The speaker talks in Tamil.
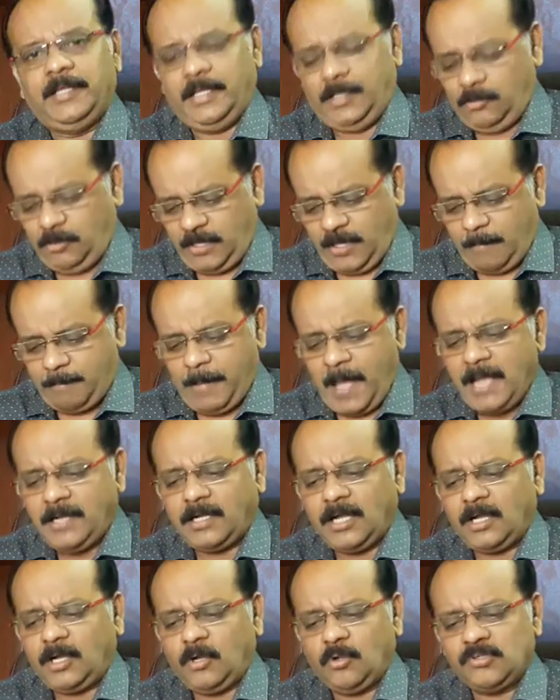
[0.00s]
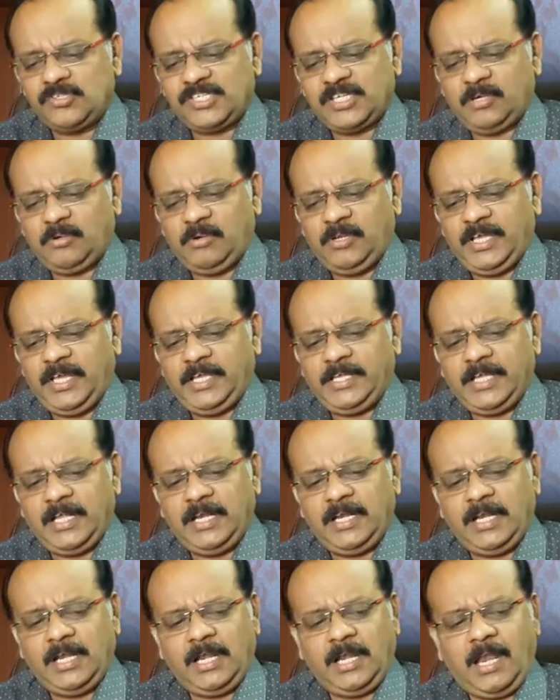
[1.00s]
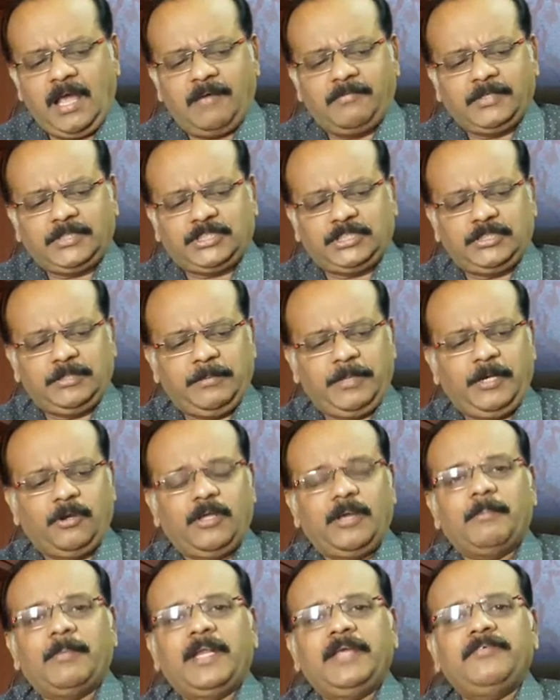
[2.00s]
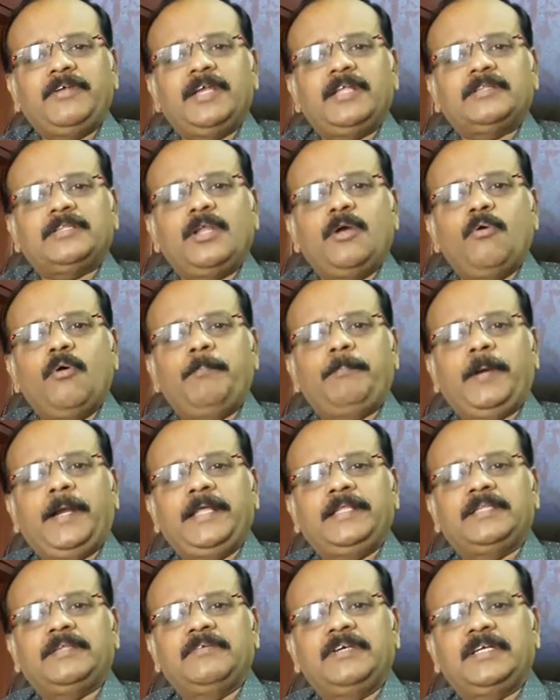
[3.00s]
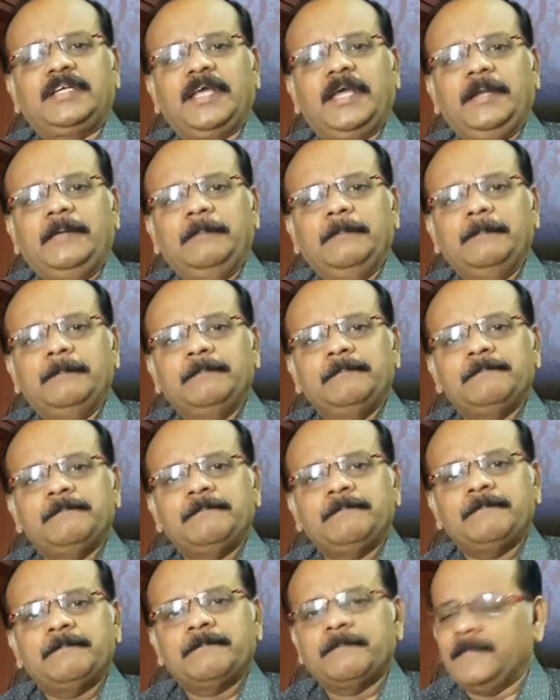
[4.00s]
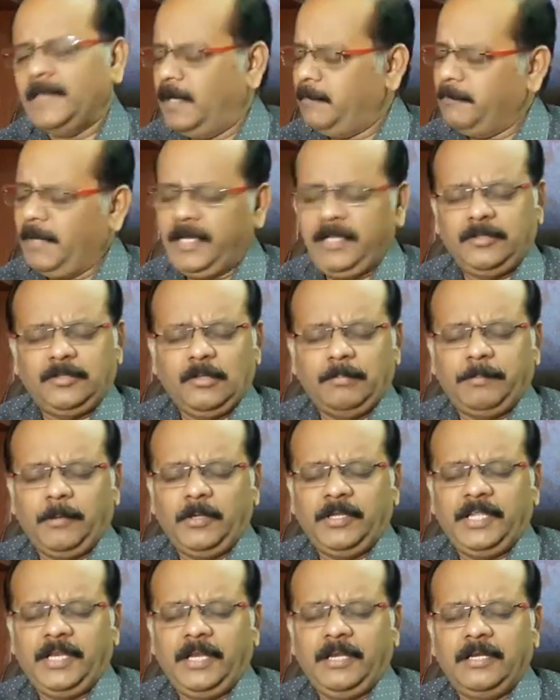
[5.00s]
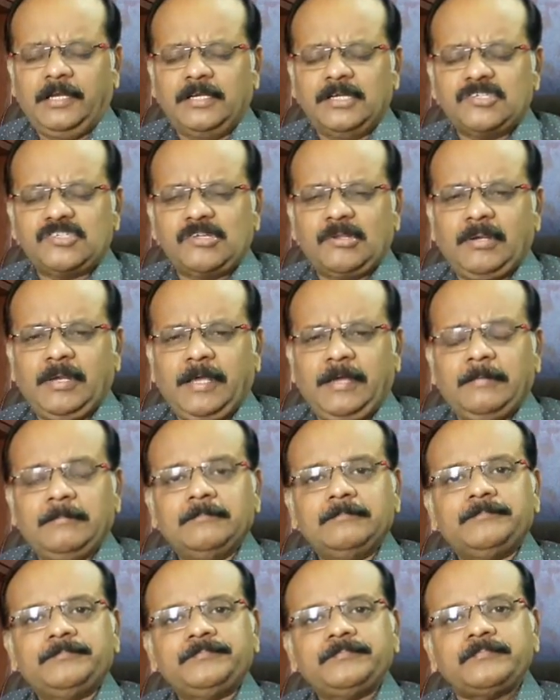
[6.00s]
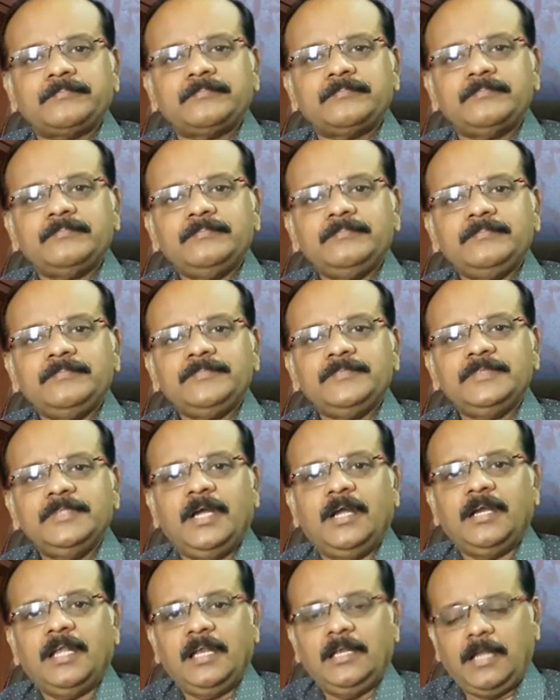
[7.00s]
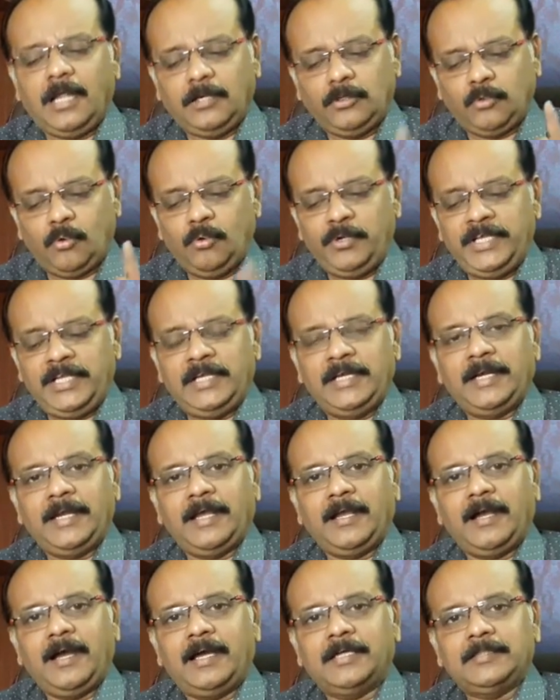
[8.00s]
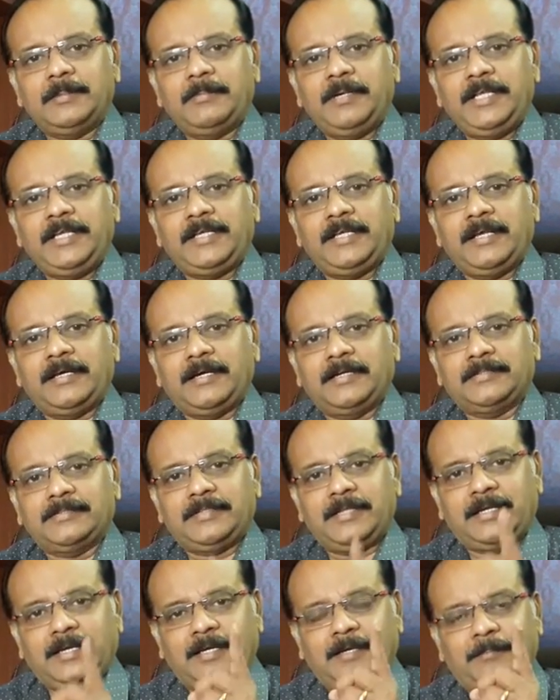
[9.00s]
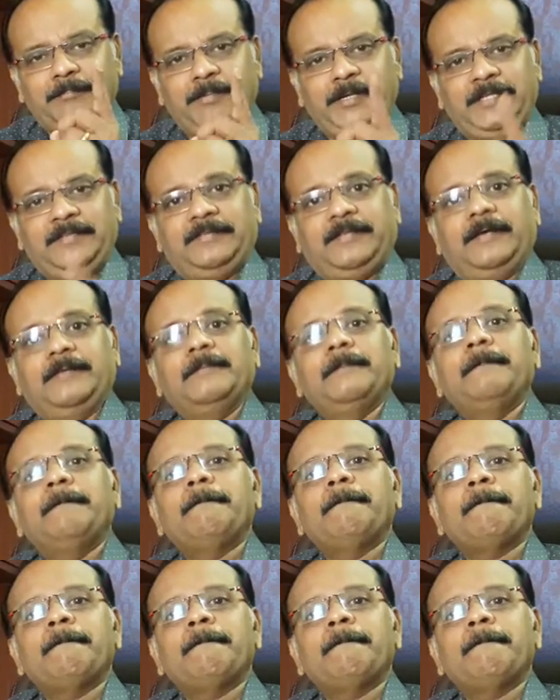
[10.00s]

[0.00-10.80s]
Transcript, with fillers: என்னுடைய பேங்க் அக்கௌண்ட்ஸ் என்னுடைய எல்லாவற்றையும் என்னுடைய மனைவியிடத்தில் ஒப்படைத்து விட்டேன் நான் மறித்து போகிறேன் என்று சொன்னேன் ஆனால் நான் குழியில் இழங்காதபடிக்கு கர்த்தர் கரம் பிடித்தார்